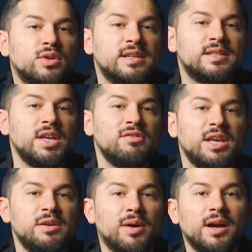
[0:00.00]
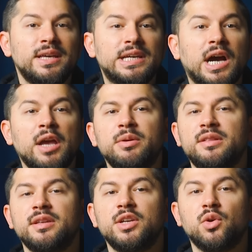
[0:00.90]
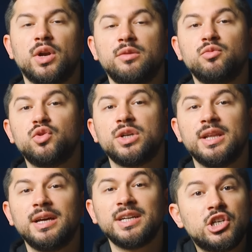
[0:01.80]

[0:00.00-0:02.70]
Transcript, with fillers: bu desteği ve himayeyi kaybettiğini gören müşrikler